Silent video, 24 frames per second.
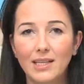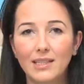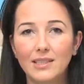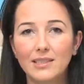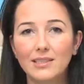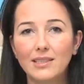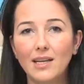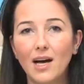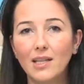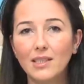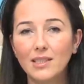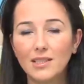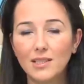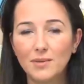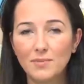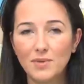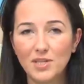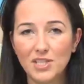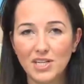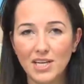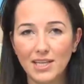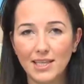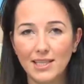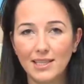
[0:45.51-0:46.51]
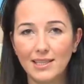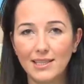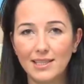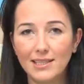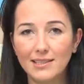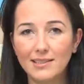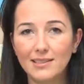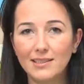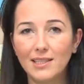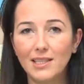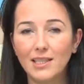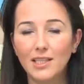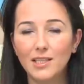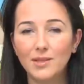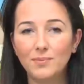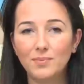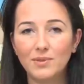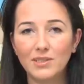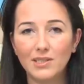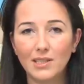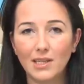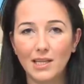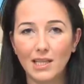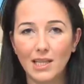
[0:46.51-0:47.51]
sağlıklı bir şekilde
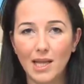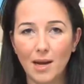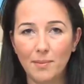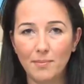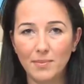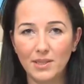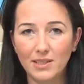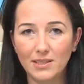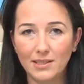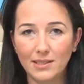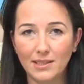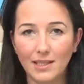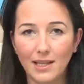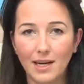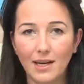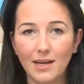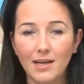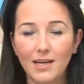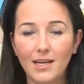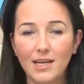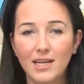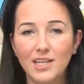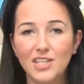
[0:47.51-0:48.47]
sıralanıp sıralanmadığına,